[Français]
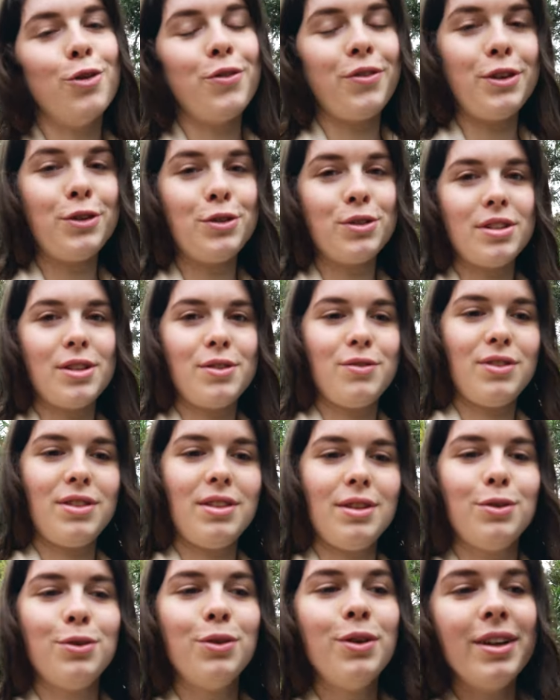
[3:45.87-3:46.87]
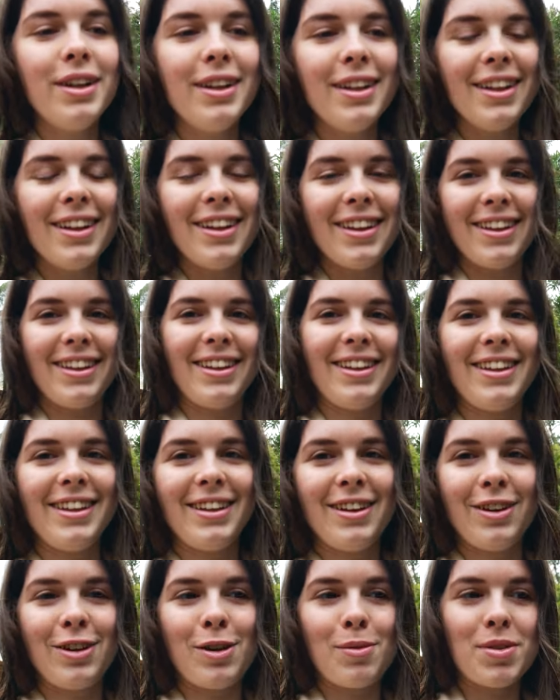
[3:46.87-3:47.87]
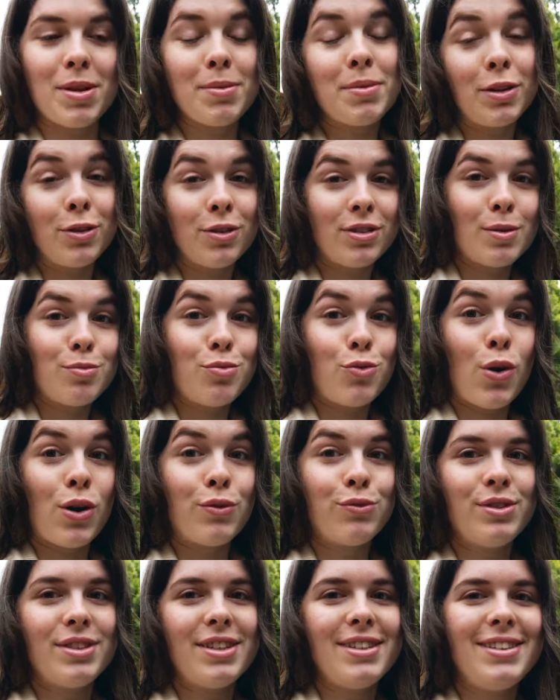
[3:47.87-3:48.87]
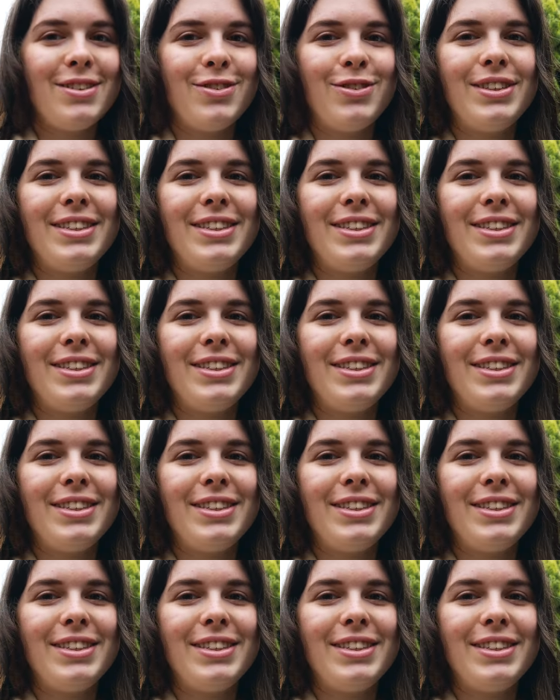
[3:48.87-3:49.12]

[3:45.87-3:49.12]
au fil de cette vidéo et euh, comme ça peut-être que ça pourra vous aider